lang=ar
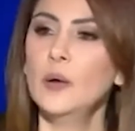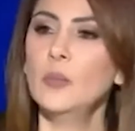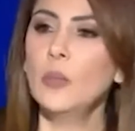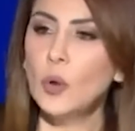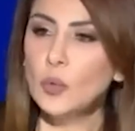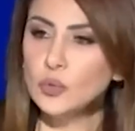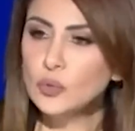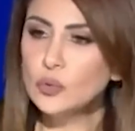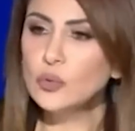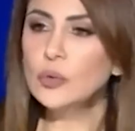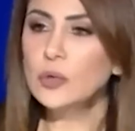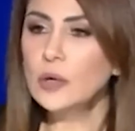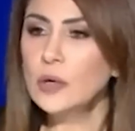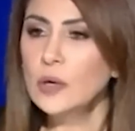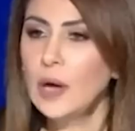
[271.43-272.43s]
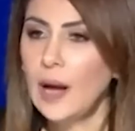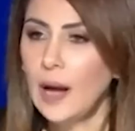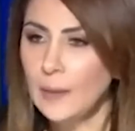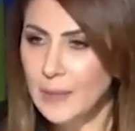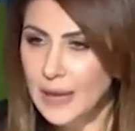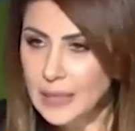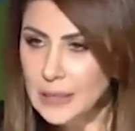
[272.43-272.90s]
موضوع
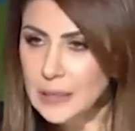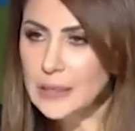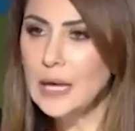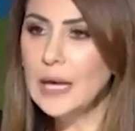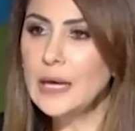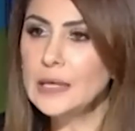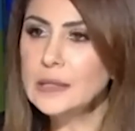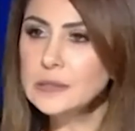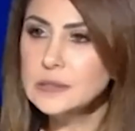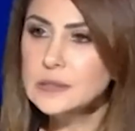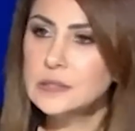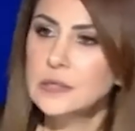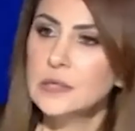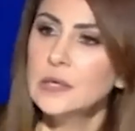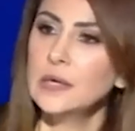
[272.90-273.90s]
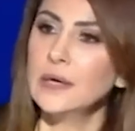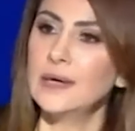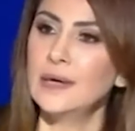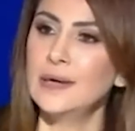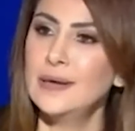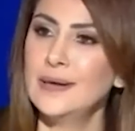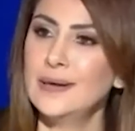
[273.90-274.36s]
عمليات
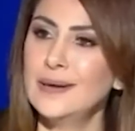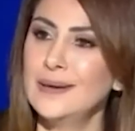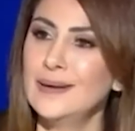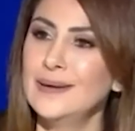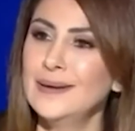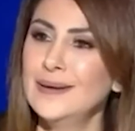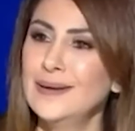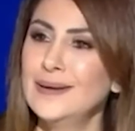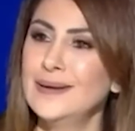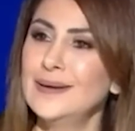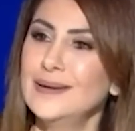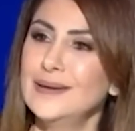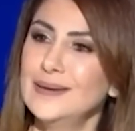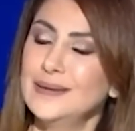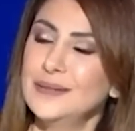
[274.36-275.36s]
آه، آه، يفرجوا